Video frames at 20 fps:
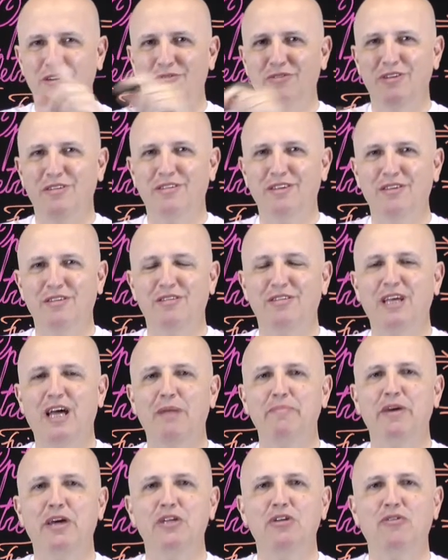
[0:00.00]
vocês
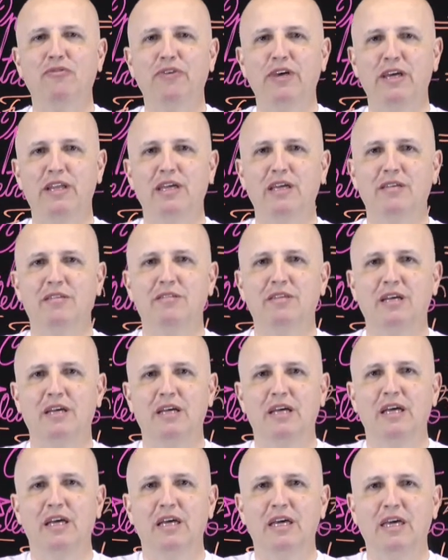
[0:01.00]
sabem a diferença
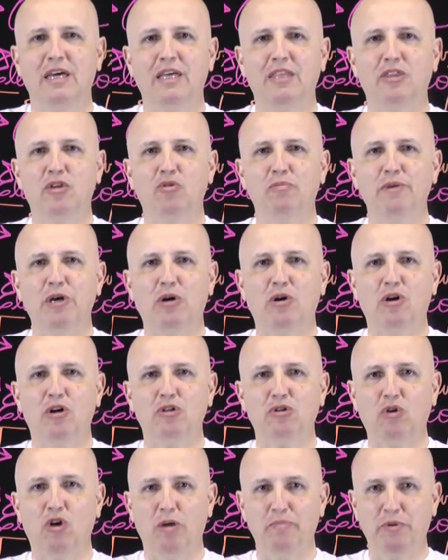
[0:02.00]
entre um
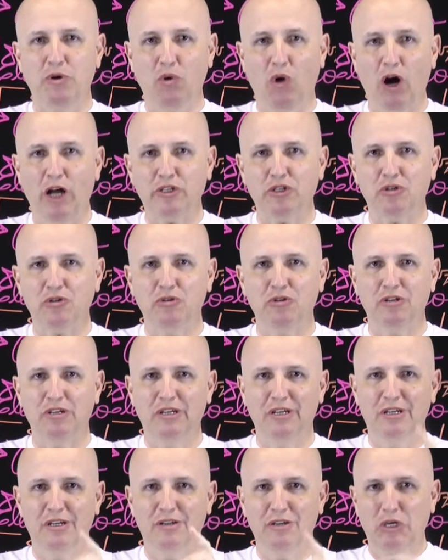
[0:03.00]
microscópio óptico
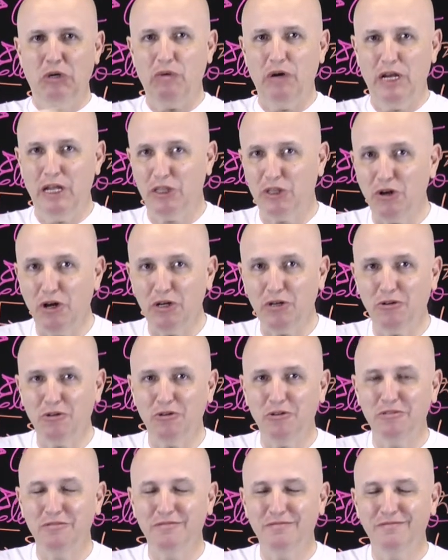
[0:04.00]
e um
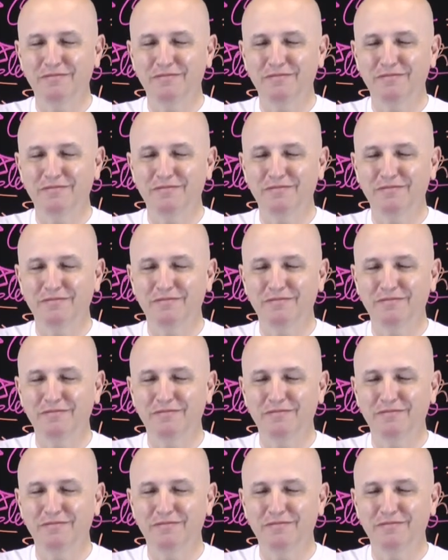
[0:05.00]
eletrônico?